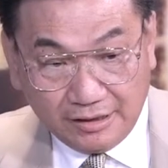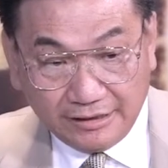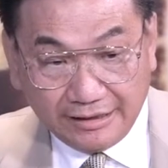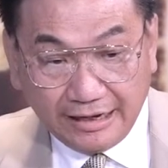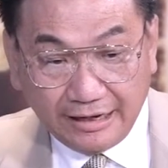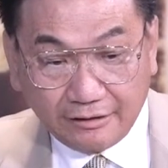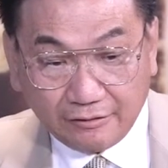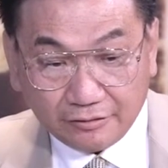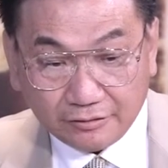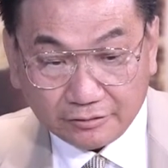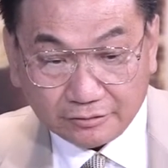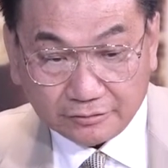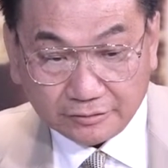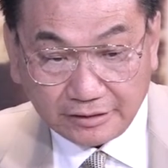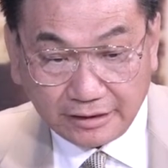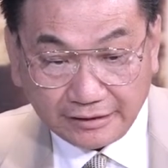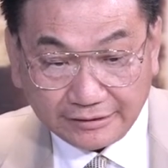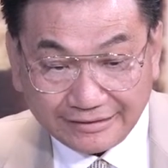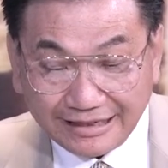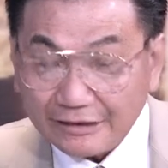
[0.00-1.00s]
然后
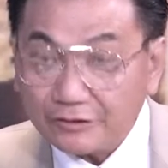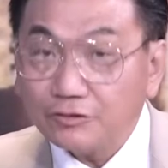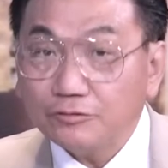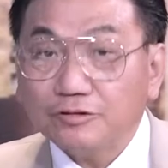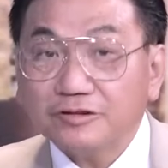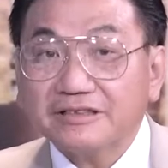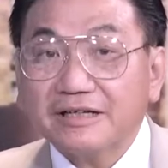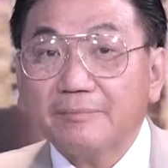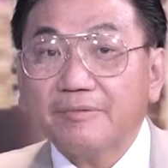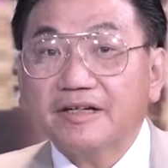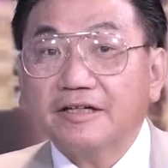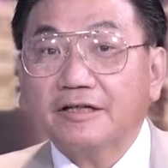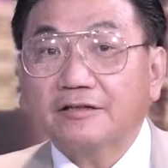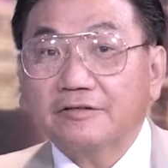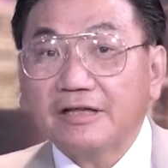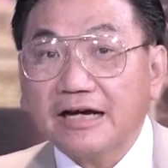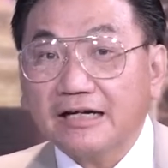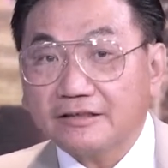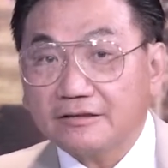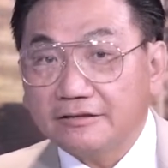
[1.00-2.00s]
呃，National s e m i e
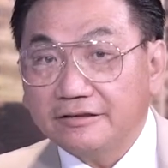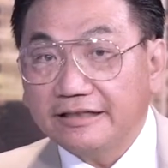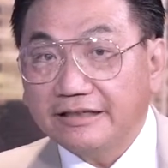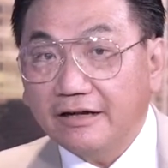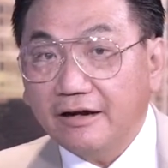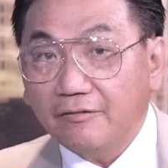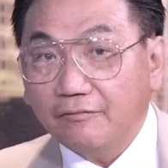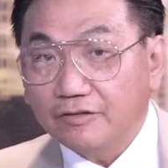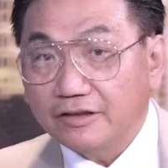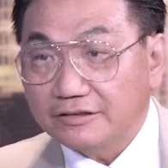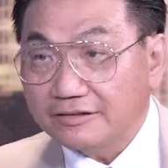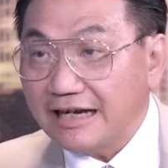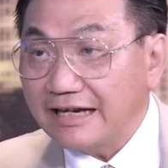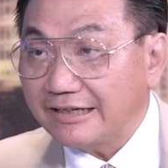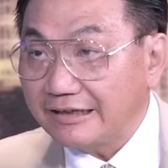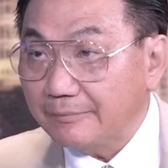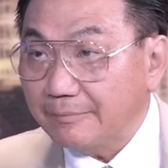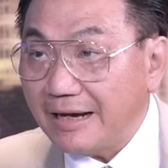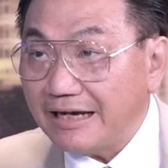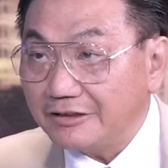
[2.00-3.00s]
Conduct lay off 了大
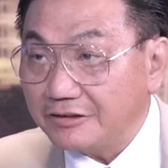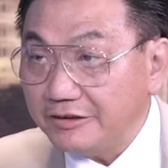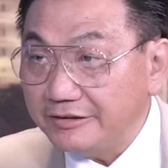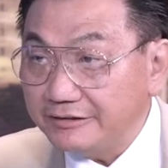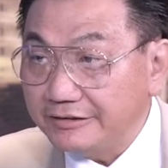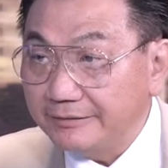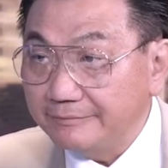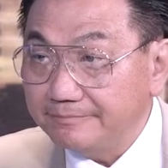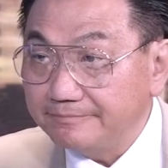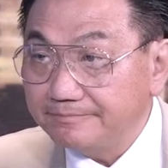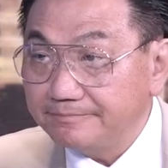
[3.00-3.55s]
概八千人。